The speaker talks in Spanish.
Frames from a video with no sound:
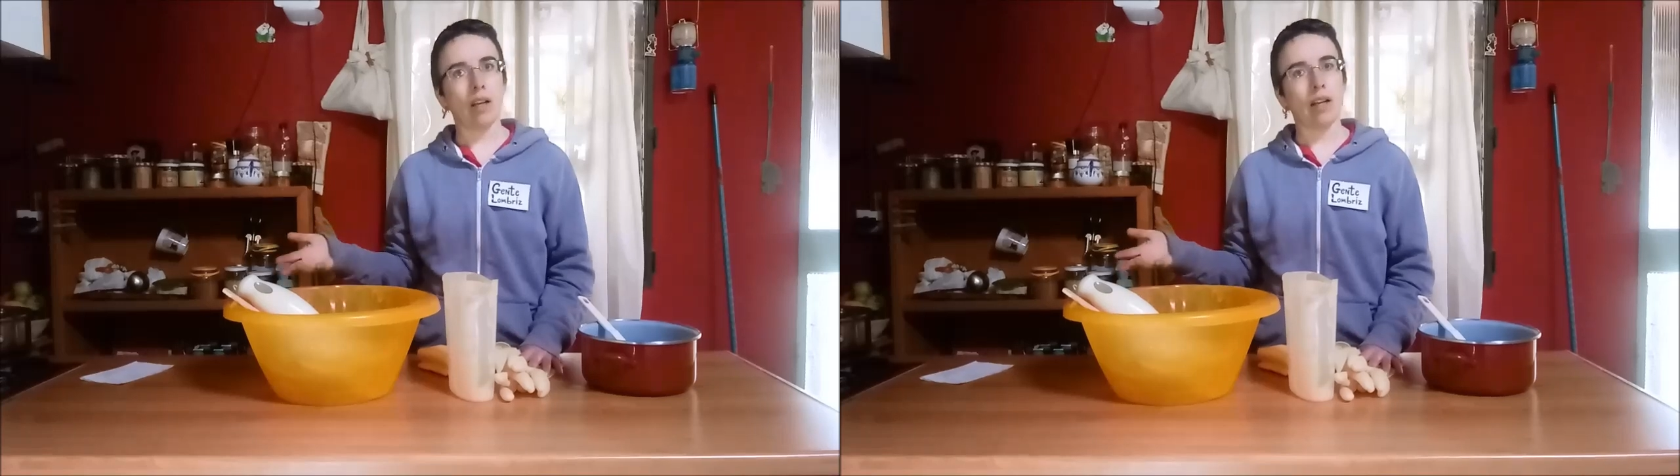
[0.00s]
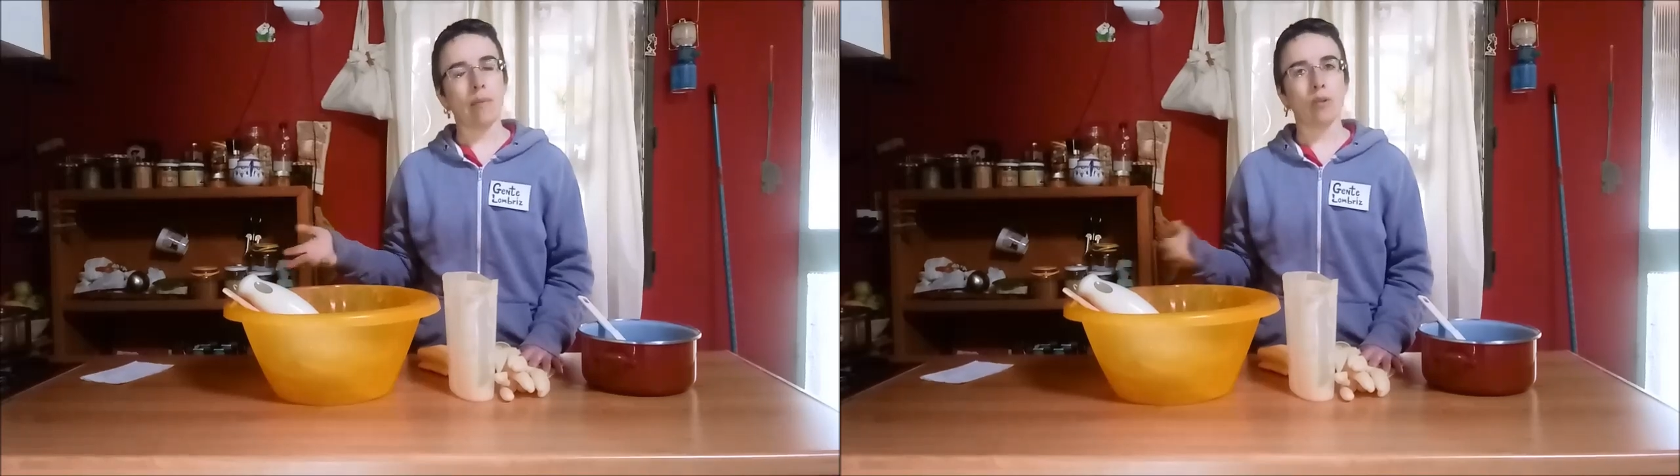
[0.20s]

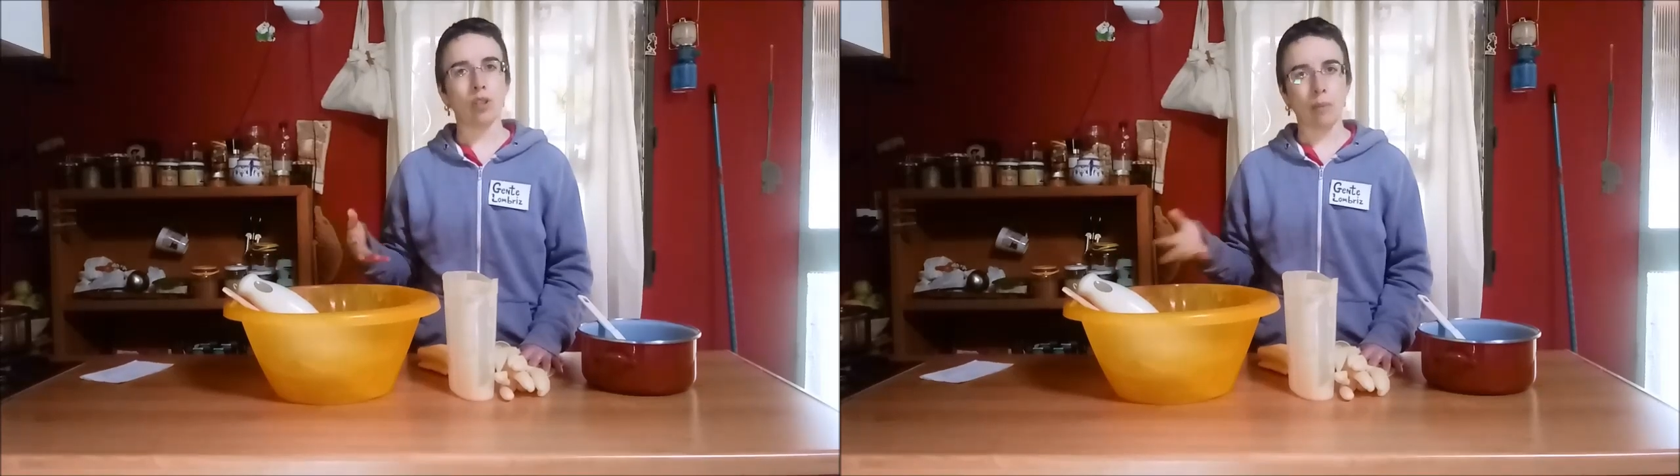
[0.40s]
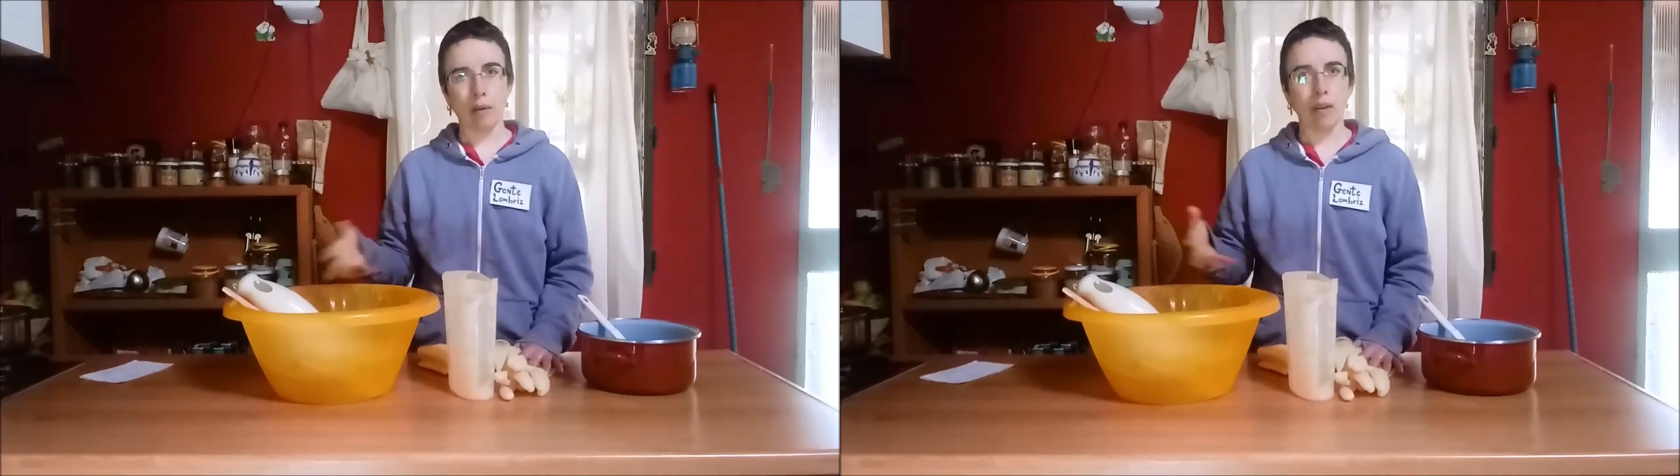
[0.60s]
la
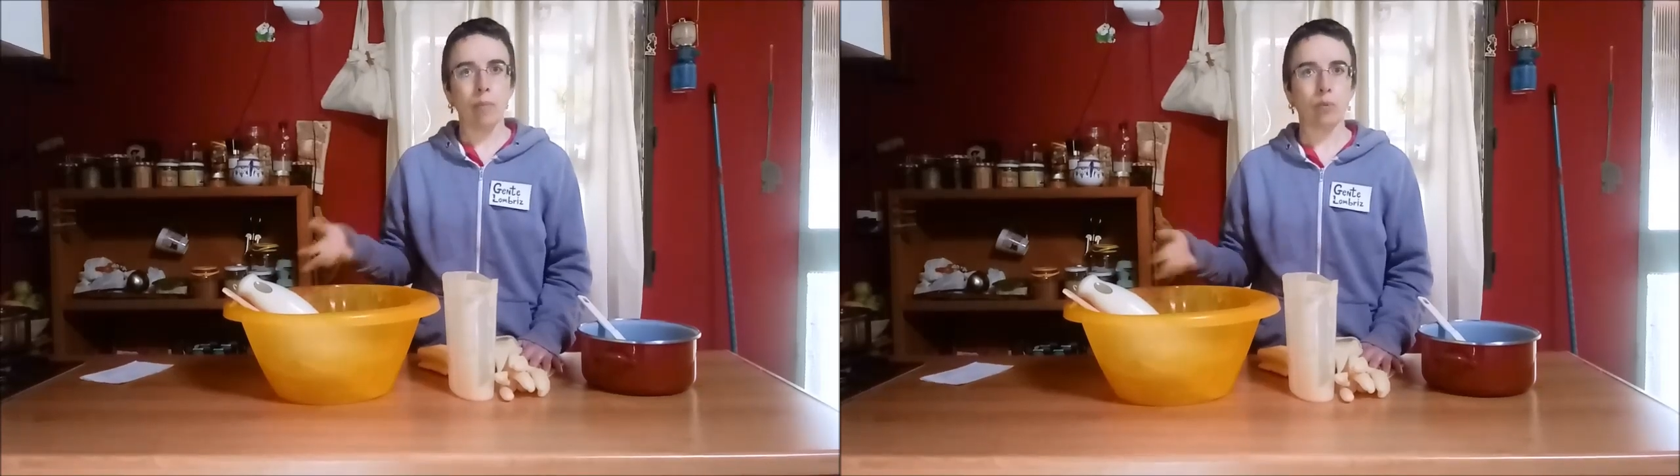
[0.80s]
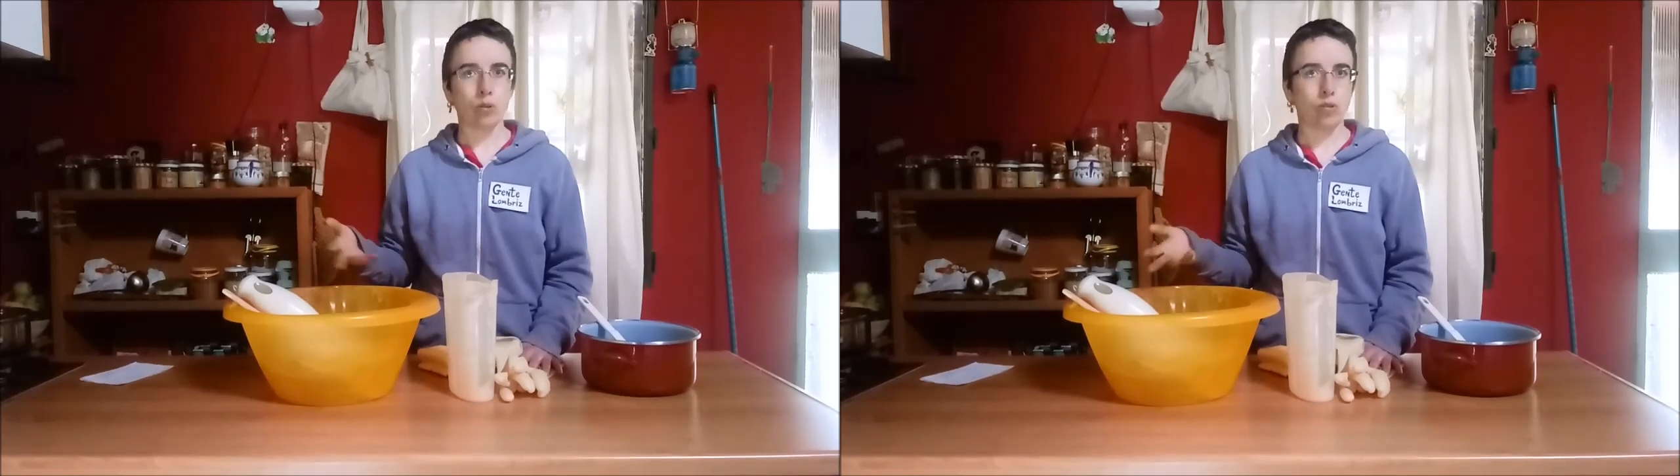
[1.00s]
próxima vez
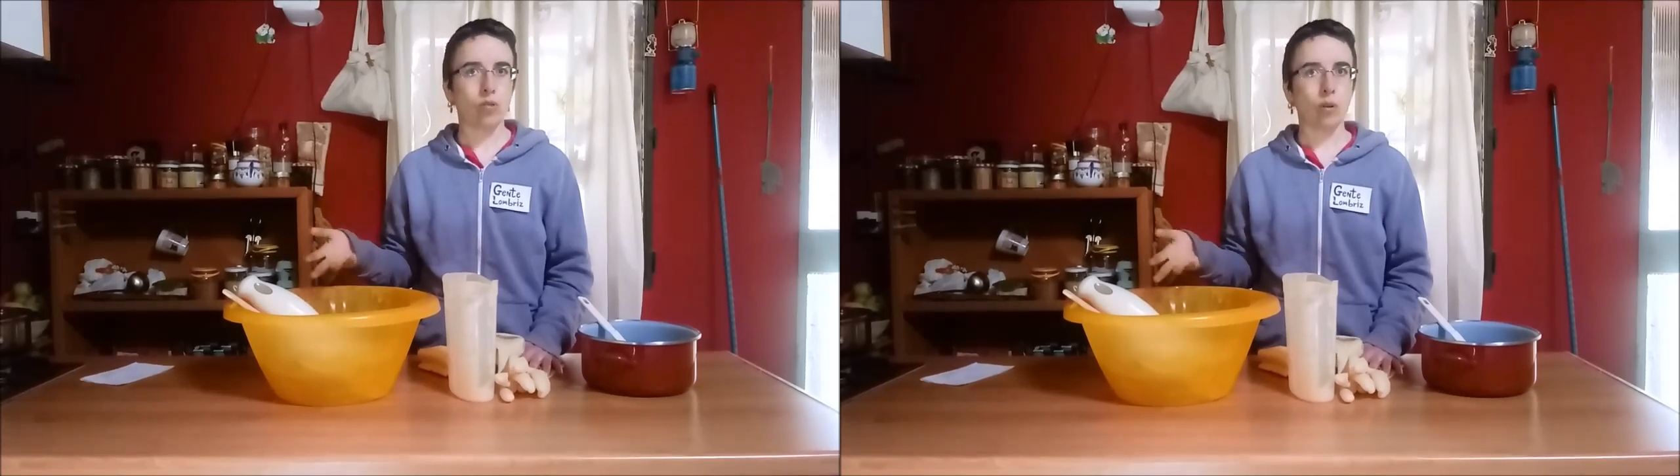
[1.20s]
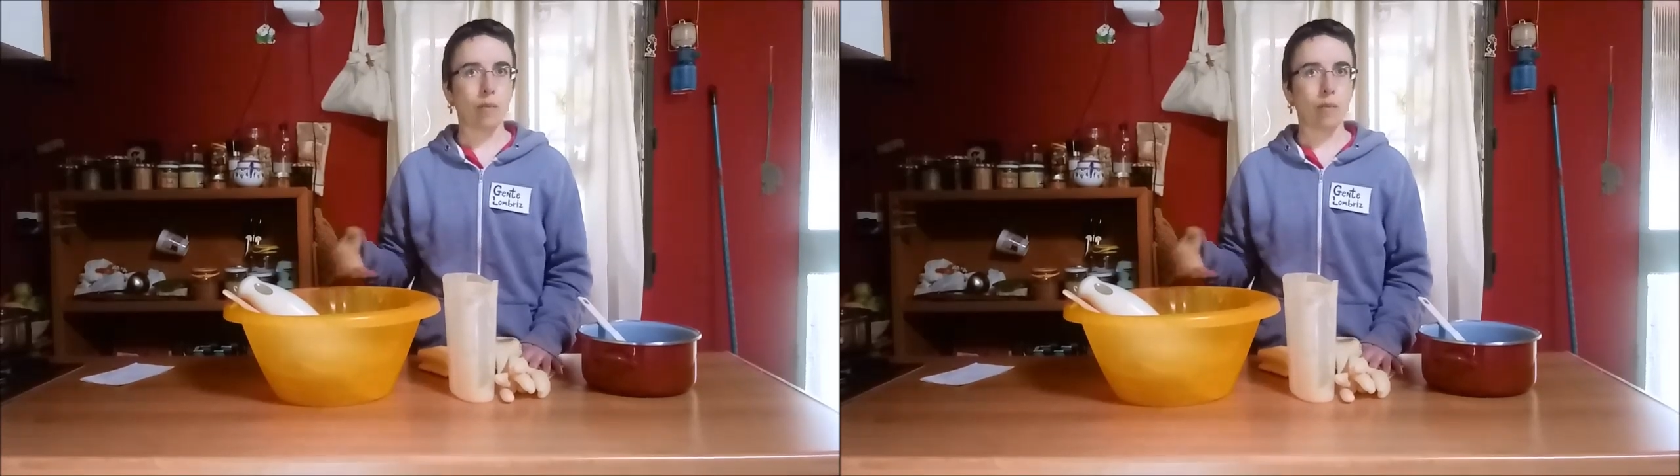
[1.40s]
pues lo